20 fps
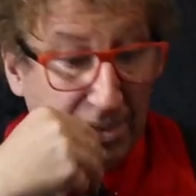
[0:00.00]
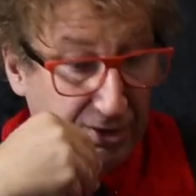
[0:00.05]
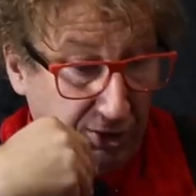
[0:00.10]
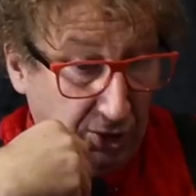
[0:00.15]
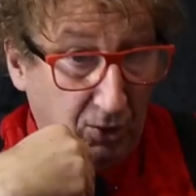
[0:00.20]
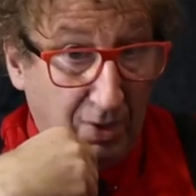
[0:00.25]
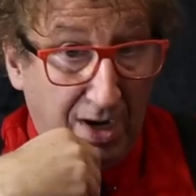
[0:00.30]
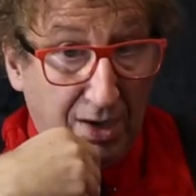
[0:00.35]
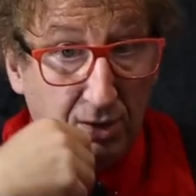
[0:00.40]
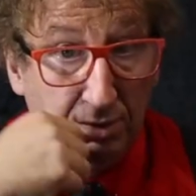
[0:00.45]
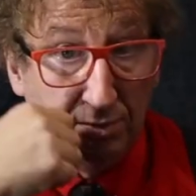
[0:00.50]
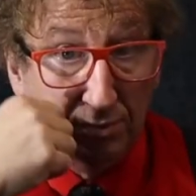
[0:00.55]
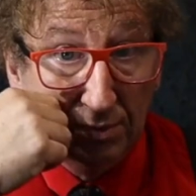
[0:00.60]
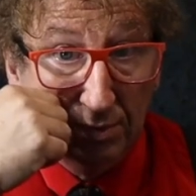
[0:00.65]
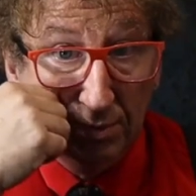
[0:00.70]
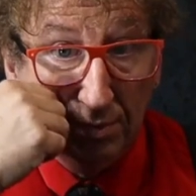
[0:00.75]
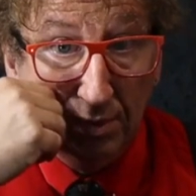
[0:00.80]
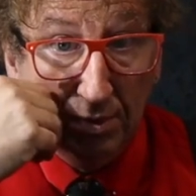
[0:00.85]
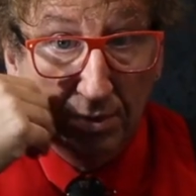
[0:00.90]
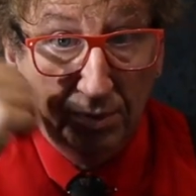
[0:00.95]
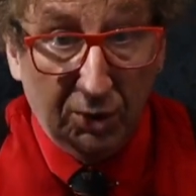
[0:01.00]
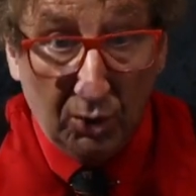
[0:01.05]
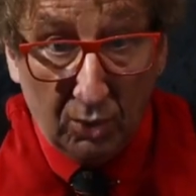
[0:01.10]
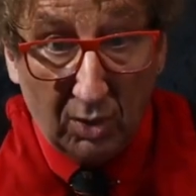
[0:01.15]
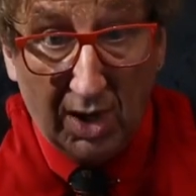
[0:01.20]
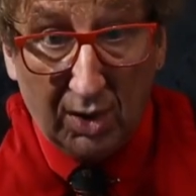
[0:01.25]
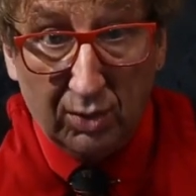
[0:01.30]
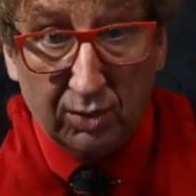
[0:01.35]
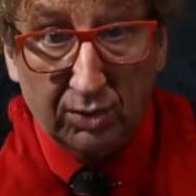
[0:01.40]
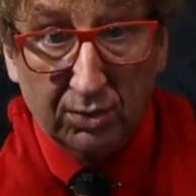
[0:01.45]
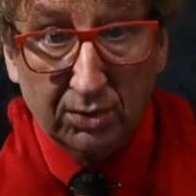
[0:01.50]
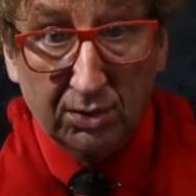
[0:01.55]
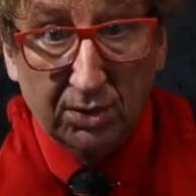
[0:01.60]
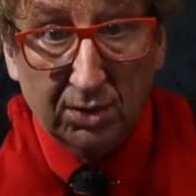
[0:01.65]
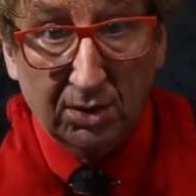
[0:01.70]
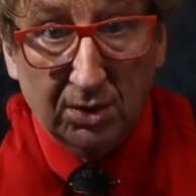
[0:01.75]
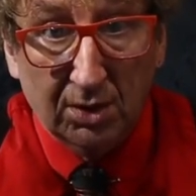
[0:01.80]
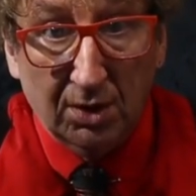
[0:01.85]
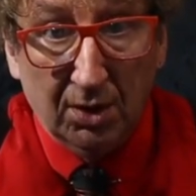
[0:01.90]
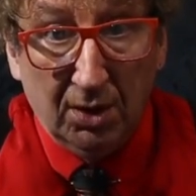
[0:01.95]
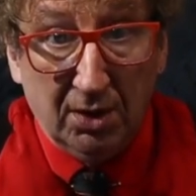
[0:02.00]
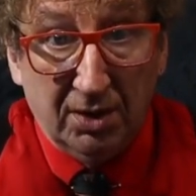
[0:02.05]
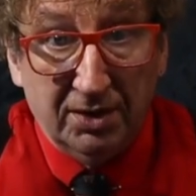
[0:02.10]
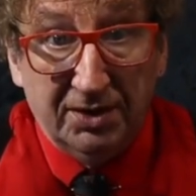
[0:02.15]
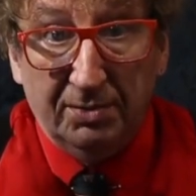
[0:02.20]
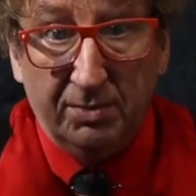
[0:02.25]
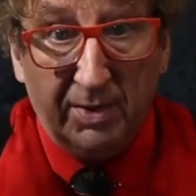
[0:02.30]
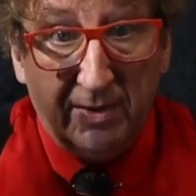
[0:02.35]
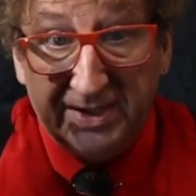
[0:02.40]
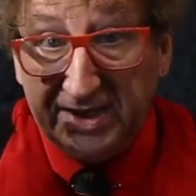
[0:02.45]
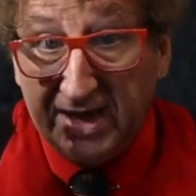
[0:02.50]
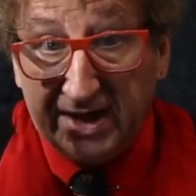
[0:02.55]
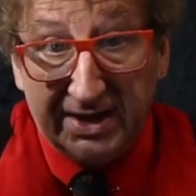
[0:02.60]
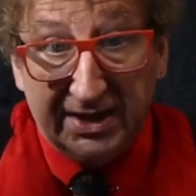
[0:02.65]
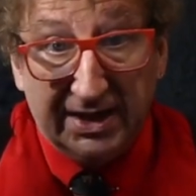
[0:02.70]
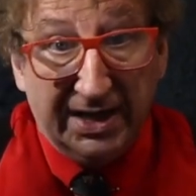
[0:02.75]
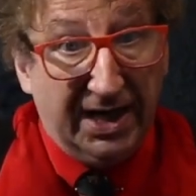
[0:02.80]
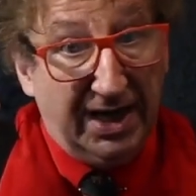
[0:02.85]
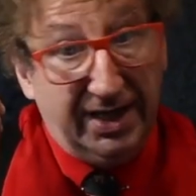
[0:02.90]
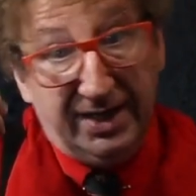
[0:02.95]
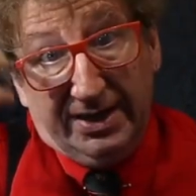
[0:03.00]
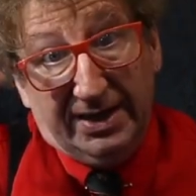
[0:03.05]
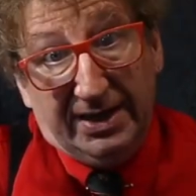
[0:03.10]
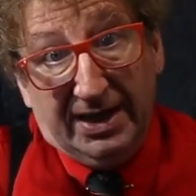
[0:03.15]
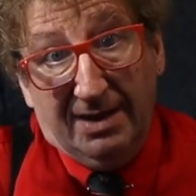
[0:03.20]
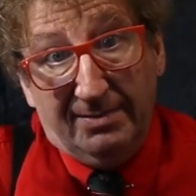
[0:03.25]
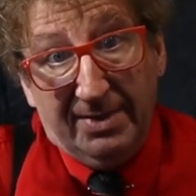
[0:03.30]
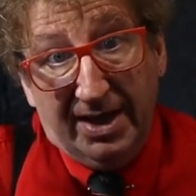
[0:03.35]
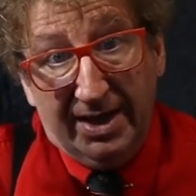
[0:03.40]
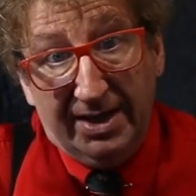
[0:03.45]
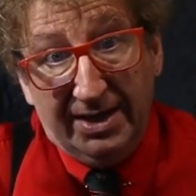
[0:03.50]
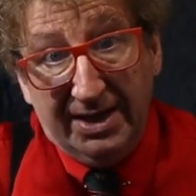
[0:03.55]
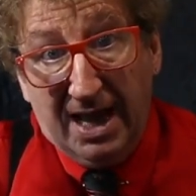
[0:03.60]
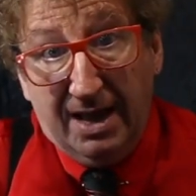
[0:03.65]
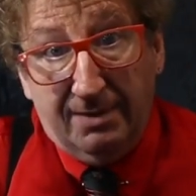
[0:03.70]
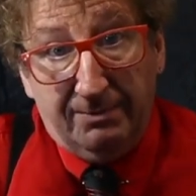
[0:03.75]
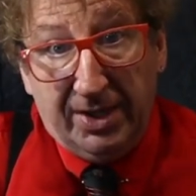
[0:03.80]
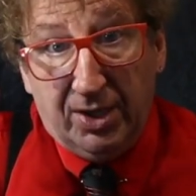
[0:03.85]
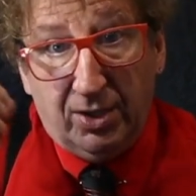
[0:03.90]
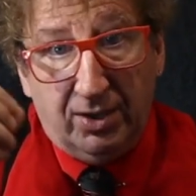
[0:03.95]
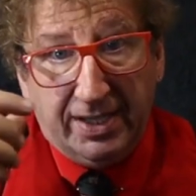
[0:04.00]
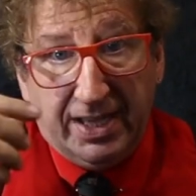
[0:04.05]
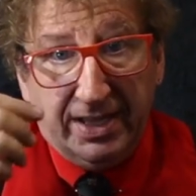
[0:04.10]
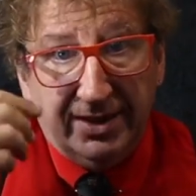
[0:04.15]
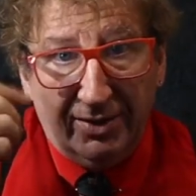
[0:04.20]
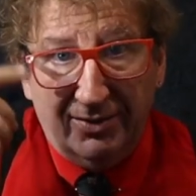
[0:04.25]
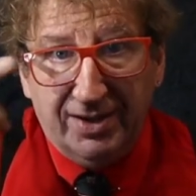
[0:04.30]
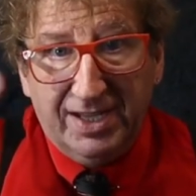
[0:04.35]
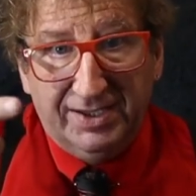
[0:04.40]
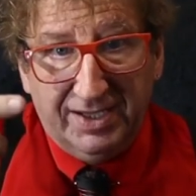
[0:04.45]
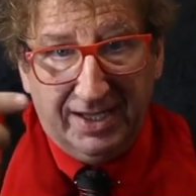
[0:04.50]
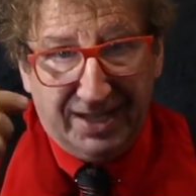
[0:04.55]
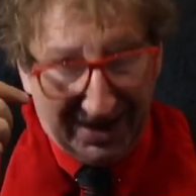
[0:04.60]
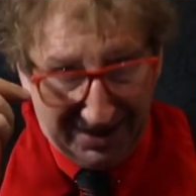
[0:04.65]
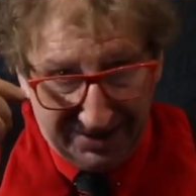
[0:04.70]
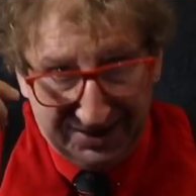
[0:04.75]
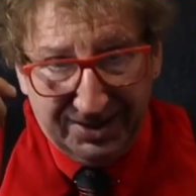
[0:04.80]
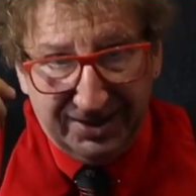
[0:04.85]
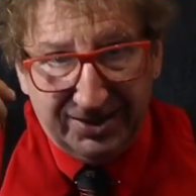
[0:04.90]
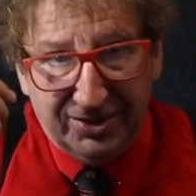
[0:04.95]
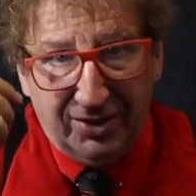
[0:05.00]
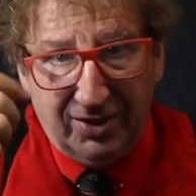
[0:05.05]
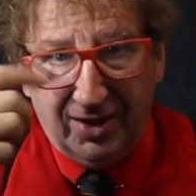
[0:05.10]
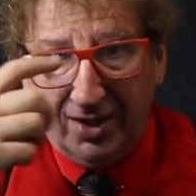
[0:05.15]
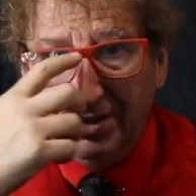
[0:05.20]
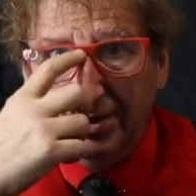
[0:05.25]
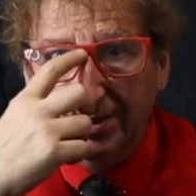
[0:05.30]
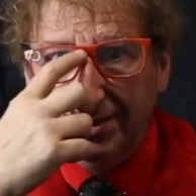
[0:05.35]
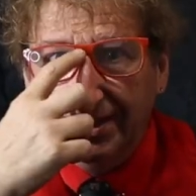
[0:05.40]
Yo lo hago. Yo lo hago. Si me vas a criticar, criticame ya, pero es que te voy a decir que sí, yo lo hago.